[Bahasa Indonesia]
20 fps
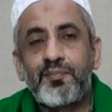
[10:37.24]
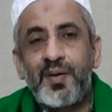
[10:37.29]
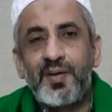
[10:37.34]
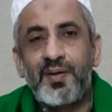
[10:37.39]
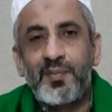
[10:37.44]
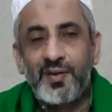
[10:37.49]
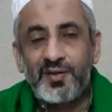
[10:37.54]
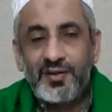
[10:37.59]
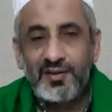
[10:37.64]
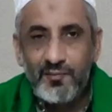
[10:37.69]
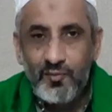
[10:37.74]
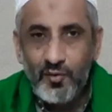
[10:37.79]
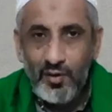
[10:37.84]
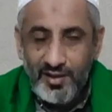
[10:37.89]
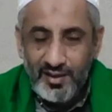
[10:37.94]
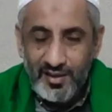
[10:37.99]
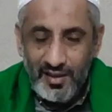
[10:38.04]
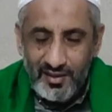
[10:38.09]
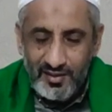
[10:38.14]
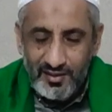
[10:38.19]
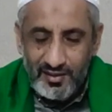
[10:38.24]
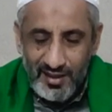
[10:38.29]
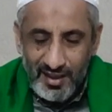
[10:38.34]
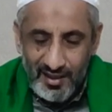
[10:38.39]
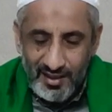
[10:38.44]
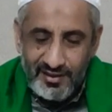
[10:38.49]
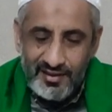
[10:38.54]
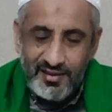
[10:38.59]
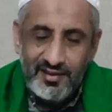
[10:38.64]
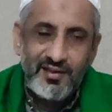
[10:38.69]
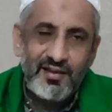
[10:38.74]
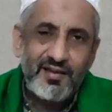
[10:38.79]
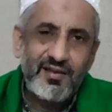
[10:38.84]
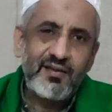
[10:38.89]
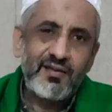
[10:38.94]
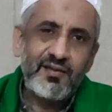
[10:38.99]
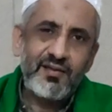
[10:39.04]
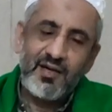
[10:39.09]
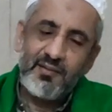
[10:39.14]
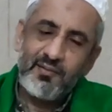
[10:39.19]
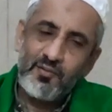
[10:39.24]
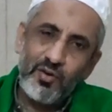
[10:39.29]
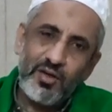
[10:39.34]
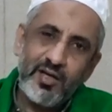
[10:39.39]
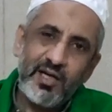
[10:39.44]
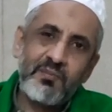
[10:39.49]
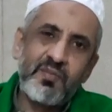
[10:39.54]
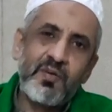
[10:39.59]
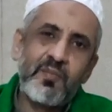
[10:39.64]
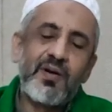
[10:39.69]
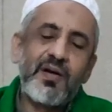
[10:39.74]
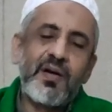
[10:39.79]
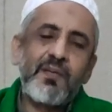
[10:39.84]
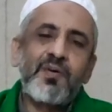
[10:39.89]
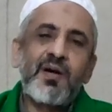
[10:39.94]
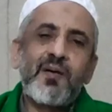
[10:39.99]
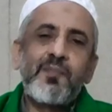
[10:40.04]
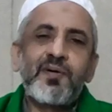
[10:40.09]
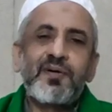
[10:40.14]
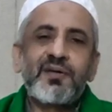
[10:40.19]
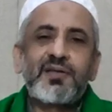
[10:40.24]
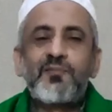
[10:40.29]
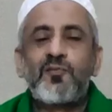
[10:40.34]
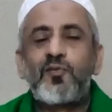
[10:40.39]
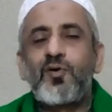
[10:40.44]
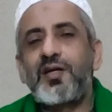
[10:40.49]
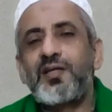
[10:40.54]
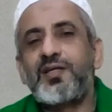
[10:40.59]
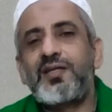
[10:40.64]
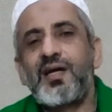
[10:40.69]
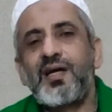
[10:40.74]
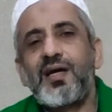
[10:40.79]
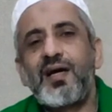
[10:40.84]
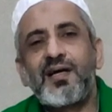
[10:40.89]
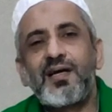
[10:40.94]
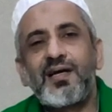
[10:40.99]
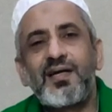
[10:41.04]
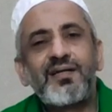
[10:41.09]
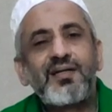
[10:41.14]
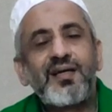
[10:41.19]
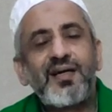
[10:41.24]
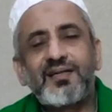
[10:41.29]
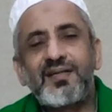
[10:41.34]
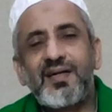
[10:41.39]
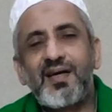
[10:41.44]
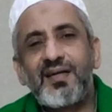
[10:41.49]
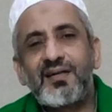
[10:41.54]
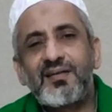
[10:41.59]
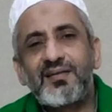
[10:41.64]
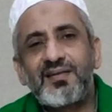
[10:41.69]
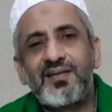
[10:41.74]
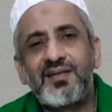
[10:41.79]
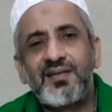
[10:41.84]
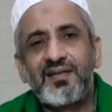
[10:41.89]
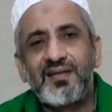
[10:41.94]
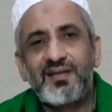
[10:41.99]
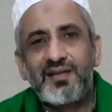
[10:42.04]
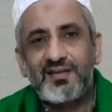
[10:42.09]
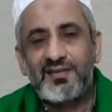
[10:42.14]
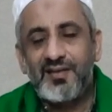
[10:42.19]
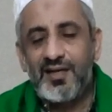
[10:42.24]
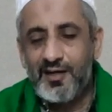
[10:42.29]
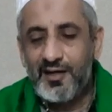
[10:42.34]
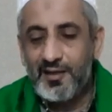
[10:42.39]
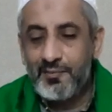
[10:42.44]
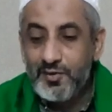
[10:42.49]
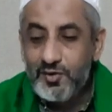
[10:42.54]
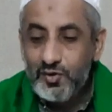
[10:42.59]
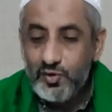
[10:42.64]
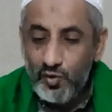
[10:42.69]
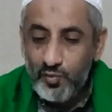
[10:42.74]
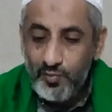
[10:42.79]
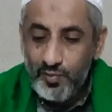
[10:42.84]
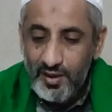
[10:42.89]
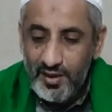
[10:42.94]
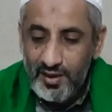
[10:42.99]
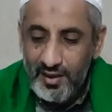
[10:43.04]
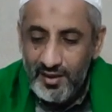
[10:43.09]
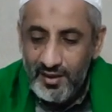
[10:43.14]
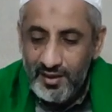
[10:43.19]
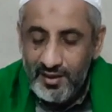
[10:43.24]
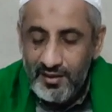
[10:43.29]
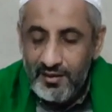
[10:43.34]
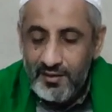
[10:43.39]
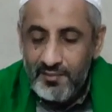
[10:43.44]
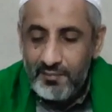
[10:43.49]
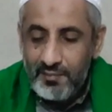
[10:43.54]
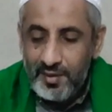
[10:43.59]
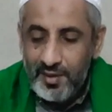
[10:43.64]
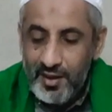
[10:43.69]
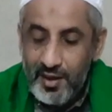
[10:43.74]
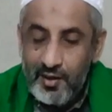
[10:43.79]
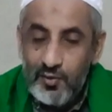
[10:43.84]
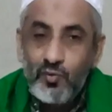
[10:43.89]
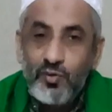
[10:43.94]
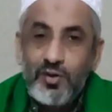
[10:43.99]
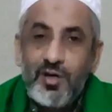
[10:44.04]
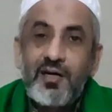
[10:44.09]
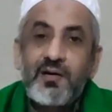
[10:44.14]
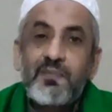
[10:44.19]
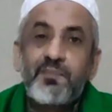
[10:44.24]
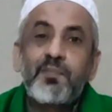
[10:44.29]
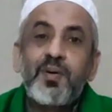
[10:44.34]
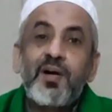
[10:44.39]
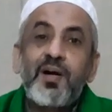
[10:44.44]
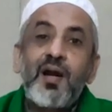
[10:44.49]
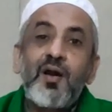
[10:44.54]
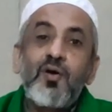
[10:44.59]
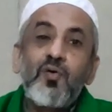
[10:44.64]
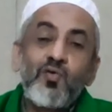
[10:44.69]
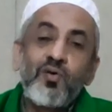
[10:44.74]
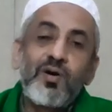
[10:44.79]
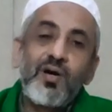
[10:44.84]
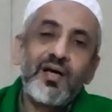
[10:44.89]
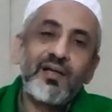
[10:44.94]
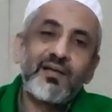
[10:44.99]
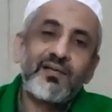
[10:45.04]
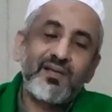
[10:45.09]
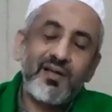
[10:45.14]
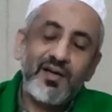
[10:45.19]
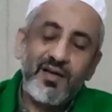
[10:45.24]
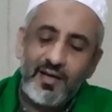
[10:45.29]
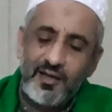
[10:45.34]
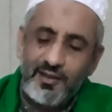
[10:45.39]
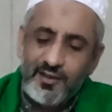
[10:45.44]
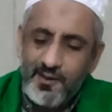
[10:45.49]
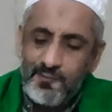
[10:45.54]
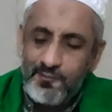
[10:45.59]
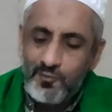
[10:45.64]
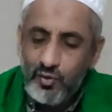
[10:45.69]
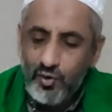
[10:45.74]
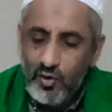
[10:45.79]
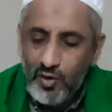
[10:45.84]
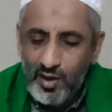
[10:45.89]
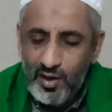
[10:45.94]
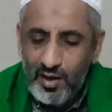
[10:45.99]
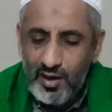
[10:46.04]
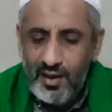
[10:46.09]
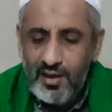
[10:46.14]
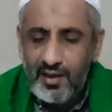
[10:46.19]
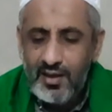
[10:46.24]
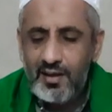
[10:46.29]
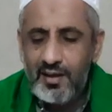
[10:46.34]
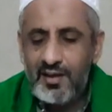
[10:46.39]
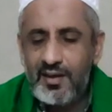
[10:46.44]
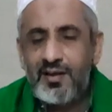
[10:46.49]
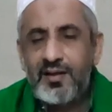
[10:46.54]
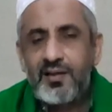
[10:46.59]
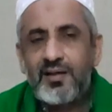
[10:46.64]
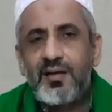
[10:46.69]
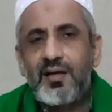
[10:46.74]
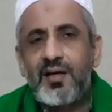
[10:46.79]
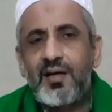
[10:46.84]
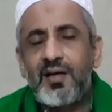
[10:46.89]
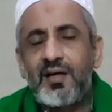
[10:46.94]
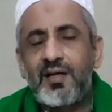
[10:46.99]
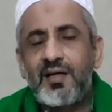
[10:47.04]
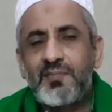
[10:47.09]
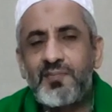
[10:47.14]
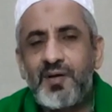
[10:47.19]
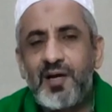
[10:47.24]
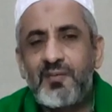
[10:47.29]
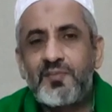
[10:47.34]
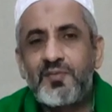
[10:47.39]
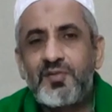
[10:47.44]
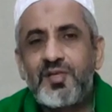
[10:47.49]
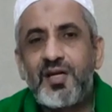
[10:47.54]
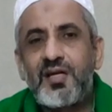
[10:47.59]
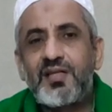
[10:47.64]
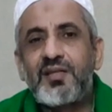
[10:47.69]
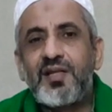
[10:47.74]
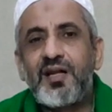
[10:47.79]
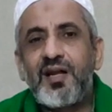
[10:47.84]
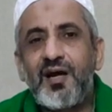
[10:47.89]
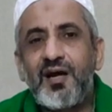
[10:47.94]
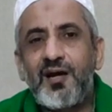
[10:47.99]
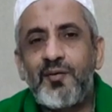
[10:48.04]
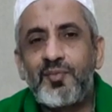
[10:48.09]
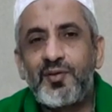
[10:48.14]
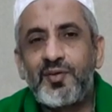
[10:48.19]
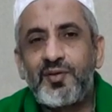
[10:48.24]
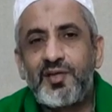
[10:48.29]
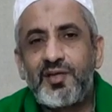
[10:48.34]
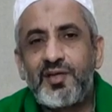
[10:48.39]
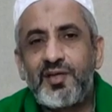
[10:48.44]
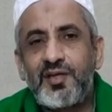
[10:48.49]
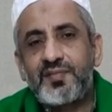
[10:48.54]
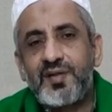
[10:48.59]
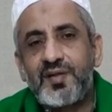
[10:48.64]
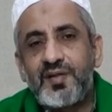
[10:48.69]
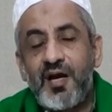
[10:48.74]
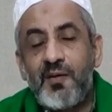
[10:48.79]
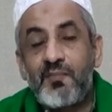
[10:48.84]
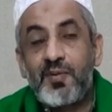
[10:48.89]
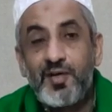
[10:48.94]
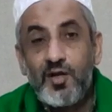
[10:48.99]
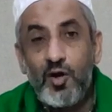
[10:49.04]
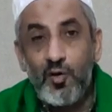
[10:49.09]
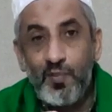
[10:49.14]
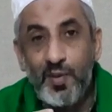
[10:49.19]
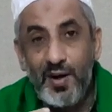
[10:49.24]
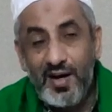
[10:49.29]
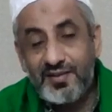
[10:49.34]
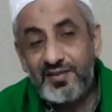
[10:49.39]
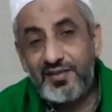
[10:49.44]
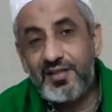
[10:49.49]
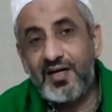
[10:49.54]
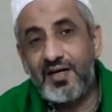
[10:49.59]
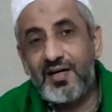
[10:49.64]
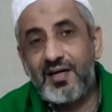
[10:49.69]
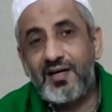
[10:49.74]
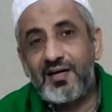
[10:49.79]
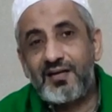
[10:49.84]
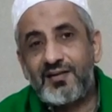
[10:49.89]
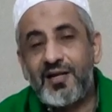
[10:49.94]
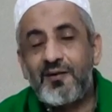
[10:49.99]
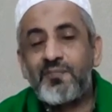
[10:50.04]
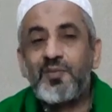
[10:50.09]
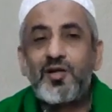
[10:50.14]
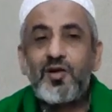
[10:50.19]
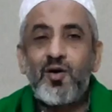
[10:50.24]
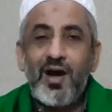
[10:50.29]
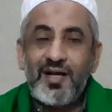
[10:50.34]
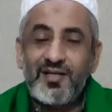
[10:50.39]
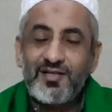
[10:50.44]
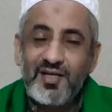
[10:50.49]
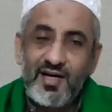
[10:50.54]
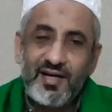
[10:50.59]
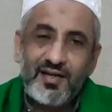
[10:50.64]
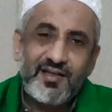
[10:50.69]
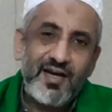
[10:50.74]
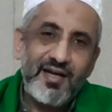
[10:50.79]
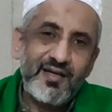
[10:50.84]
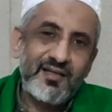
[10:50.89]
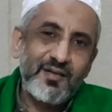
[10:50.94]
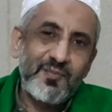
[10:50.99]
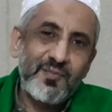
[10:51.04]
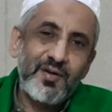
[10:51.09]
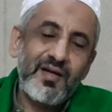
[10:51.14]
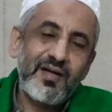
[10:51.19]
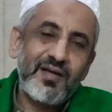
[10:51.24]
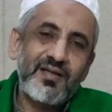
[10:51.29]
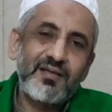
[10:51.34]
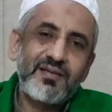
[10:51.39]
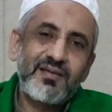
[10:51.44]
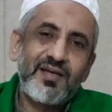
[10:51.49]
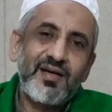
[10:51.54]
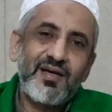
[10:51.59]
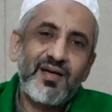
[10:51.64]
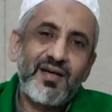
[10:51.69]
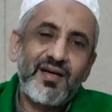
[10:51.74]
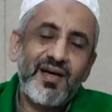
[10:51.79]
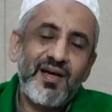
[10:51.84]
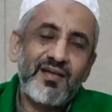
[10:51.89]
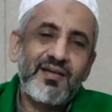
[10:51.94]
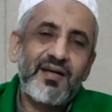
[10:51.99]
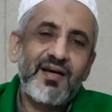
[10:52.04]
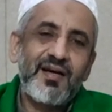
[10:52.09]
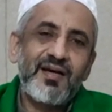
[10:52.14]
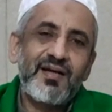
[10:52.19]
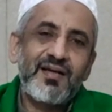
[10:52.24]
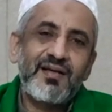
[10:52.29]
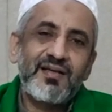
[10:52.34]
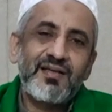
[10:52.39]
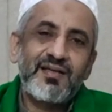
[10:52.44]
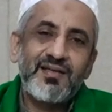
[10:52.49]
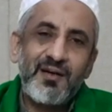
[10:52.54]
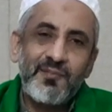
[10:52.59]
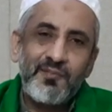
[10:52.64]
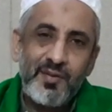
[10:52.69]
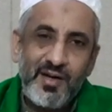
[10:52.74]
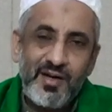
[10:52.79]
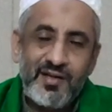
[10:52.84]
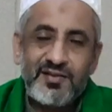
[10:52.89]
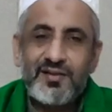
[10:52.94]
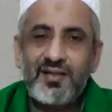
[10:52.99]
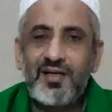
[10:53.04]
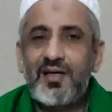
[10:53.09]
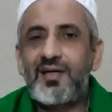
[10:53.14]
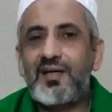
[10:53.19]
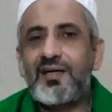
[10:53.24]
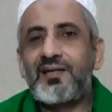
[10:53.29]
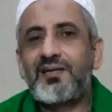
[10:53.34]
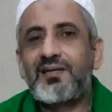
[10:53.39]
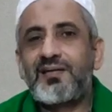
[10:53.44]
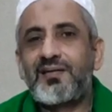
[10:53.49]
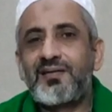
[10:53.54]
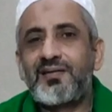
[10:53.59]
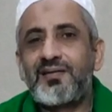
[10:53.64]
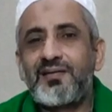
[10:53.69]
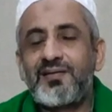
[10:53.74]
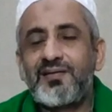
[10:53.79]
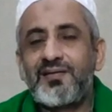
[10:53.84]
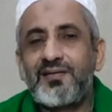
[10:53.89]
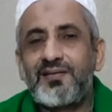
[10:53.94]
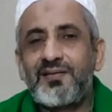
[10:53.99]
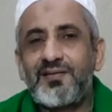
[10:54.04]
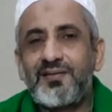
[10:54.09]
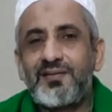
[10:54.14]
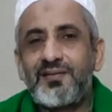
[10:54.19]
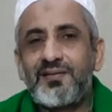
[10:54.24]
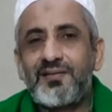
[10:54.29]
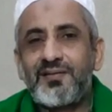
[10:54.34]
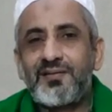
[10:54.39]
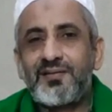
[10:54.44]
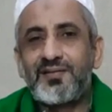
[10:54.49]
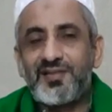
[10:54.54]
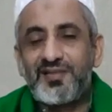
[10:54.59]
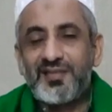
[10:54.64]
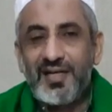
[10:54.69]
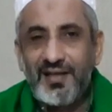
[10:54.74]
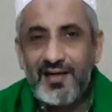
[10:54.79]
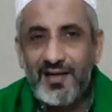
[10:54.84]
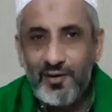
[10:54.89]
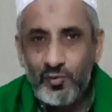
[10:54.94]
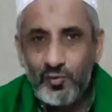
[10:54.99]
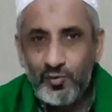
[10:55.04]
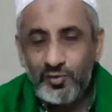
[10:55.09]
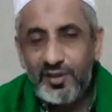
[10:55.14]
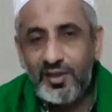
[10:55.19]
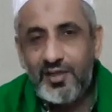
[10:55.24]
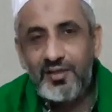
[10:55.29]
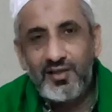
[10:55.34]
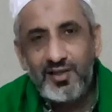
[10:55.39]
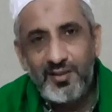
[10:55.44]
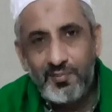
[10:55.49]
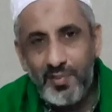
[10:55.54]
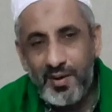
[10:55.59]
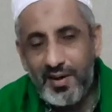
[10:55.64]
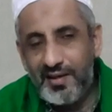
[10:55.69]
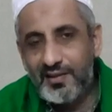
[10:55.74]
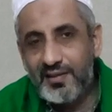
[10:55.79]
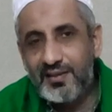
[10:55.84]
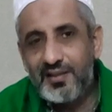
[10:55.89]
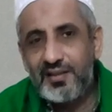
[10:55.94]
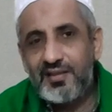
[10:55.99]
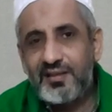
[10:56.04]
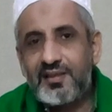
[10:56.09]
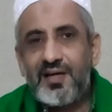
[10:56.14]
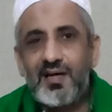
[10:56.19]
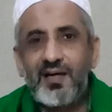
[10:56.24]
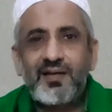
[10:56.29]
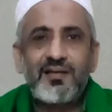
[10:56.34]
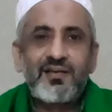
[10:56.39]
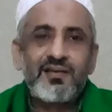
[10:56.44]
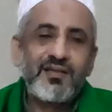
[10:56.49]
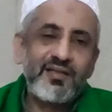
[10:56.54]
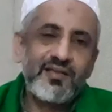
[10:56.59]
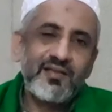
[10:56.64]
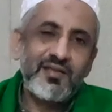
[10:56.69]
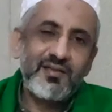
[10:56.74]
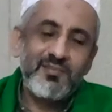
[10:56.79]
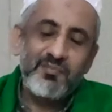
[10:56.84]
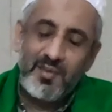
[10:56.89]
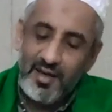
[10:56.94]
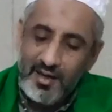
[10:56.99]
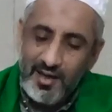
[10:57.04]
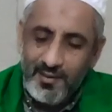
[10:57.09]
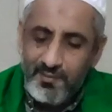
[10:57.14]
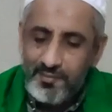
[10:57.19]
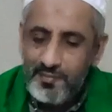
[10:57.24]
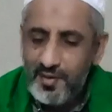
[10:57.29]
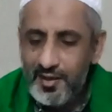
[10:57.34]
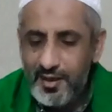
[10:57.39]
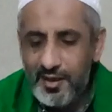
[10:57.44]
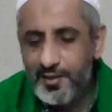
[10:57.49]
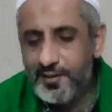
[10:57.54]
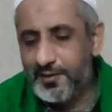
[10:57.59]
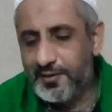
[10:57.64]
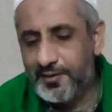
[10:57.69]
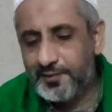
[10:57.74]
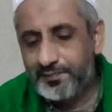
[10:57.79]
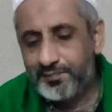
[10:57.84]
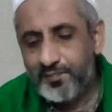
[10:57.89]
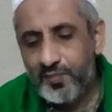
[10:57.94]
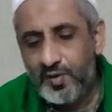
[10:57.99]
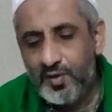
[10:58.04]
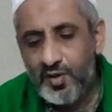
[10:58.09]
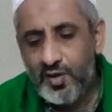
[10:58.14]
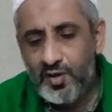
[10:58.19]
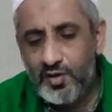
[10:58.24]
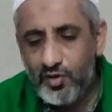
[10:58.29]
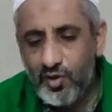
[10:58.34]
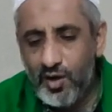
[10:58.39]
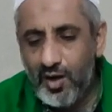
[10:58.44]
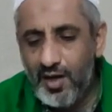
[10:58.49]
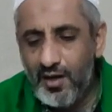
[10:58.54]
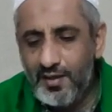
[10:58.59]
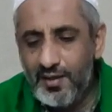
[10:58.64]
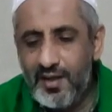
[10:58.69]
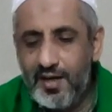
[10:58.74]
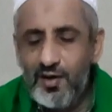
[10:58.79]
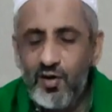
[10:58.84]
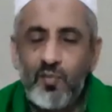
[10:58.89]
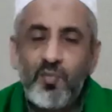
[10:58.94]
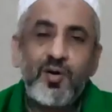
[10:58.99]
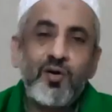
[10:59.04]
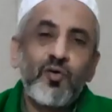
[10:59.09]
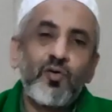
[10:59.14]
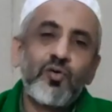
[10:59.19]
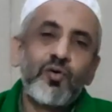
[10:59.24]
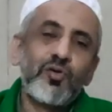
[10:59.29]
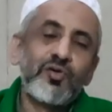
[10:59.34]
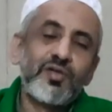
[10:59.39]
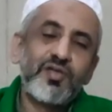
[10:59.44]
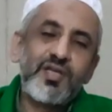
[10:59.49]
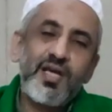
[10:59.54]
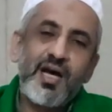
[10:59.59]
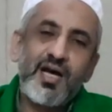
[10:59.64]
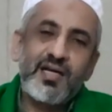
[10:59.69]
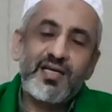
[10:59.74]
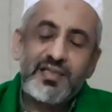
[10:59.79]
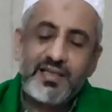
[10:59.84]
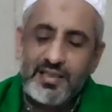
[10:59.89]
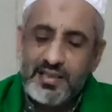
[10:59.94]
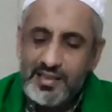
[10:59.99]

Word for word: pada pertemuan kali ini dan mungkin beberapa pertemuan yang akan datang, kita akan mencoba melakukan perenungan terhadap doa Imam Zainil Abidi yang beliau baca dan beliau ajarkan kepada kita agar kita baca secara rutin di pagi dan di malam hari. Doa dengan nomor urut yang